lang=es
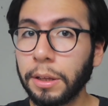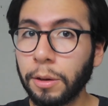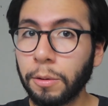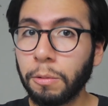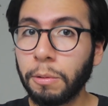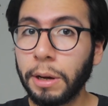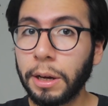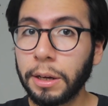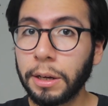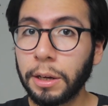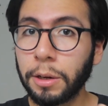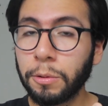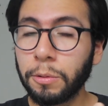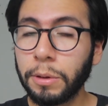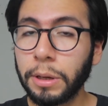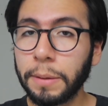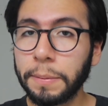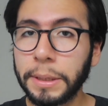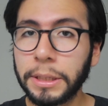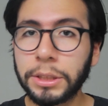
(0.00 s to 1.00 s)
de Juan
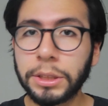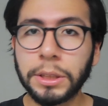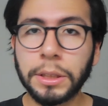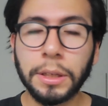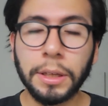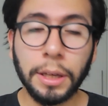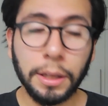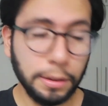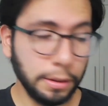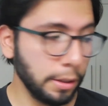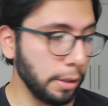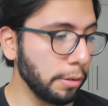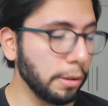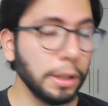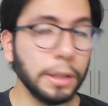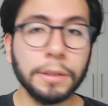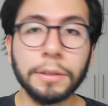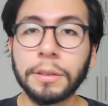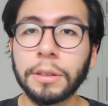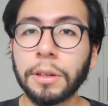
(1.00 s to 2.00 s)
Gargurevich, quien tengo
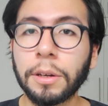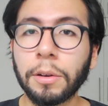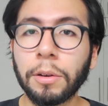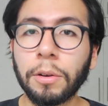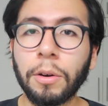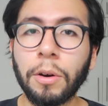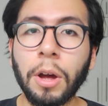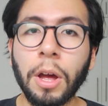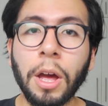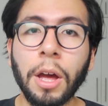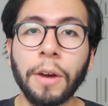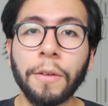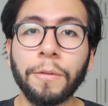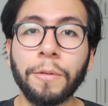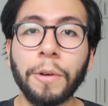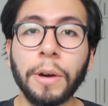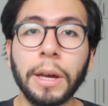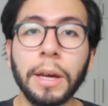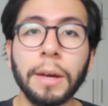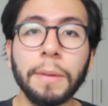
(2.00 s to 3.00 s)
que decirlo
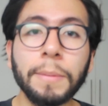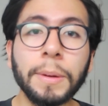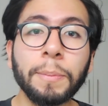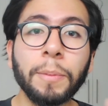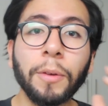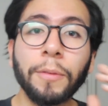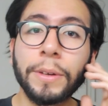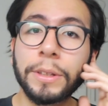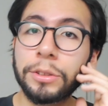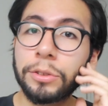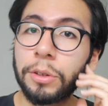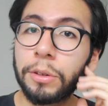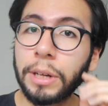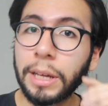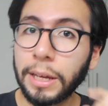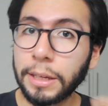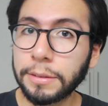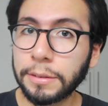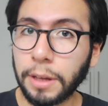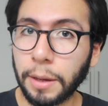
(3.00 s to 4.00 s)
fue mi
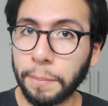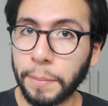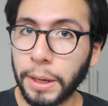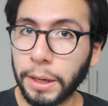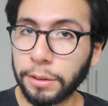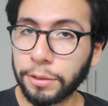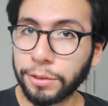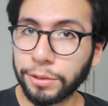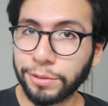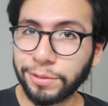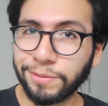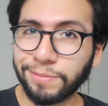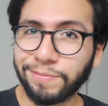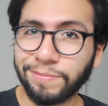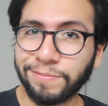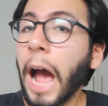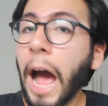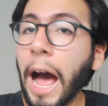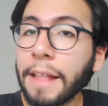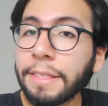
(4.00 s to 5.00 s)
profesor en San Marcos.
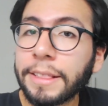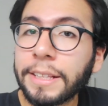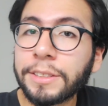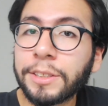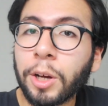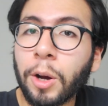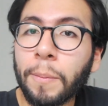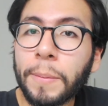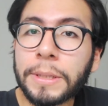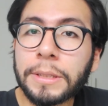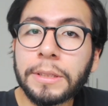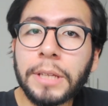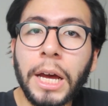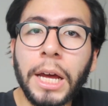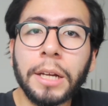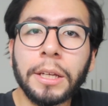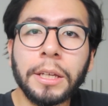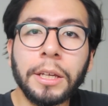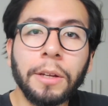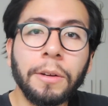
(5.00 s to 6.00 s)
Antes de
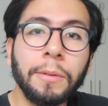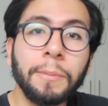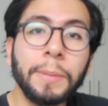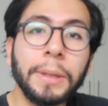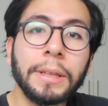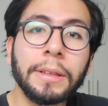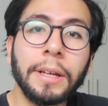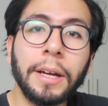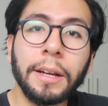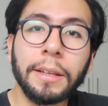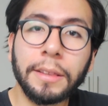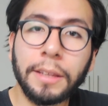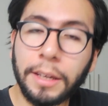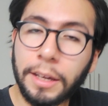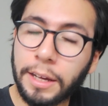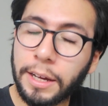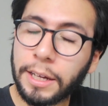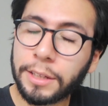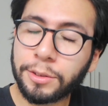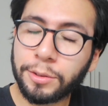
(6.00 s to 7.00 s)
comenzar, quiero
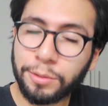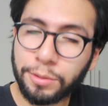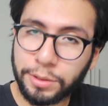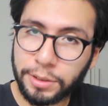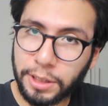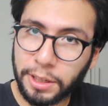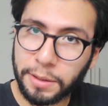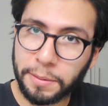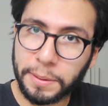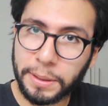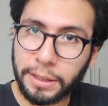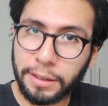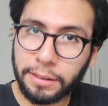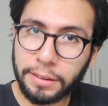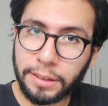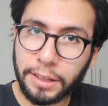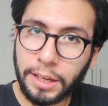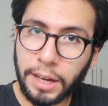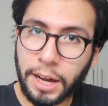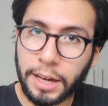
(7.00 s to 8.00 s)
invitarte a
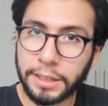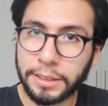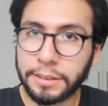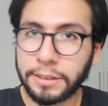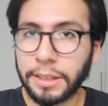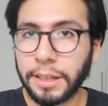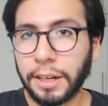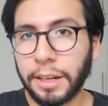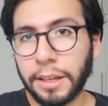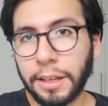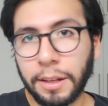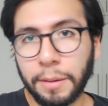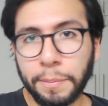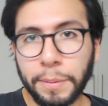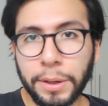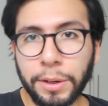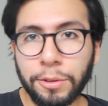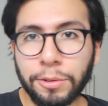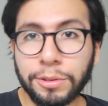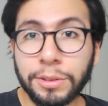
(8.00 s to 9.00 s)
suscribirte a Histeria del
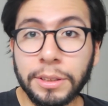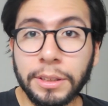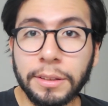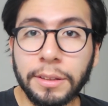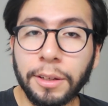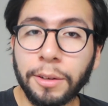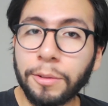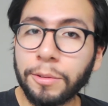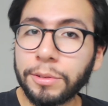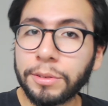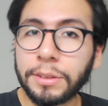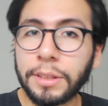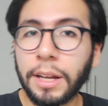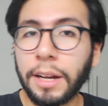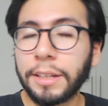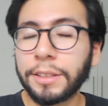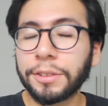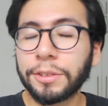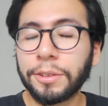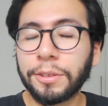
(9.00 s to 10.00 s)
Perú si te gusta
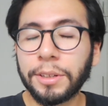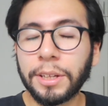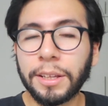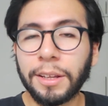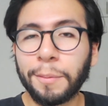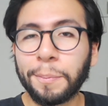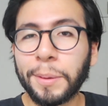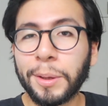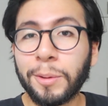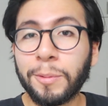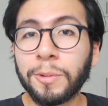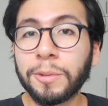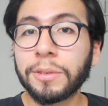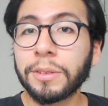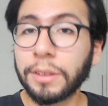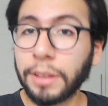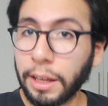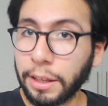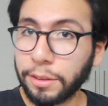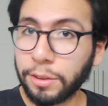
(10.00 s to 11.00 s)
la historia del Perú
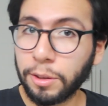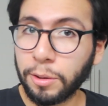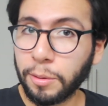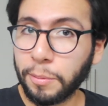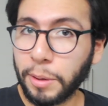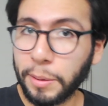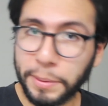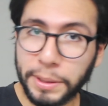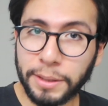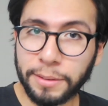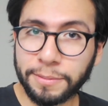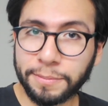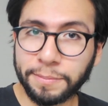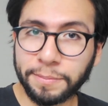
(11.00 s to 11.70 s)
tanto como a mí.